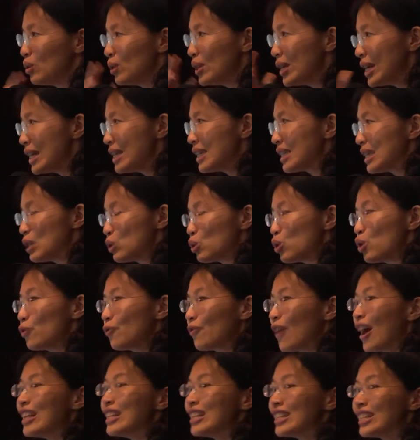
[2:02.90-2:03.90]
例子去
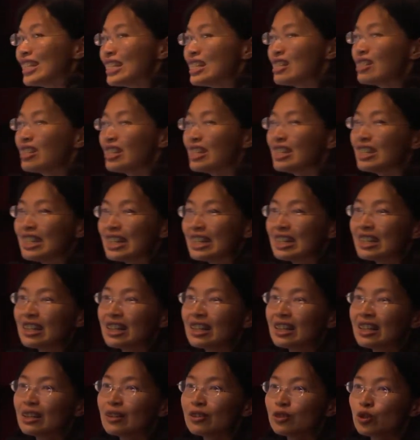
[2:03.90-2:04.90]
反思自己
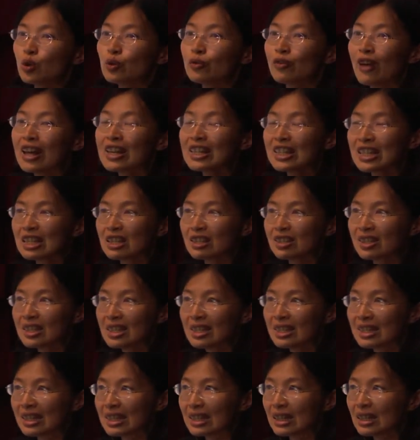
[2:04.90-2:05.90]
的，去反省
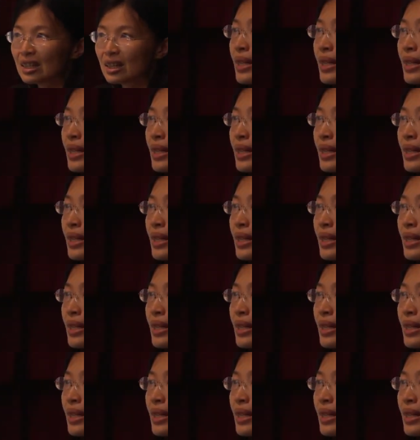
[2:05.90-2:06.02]
自己。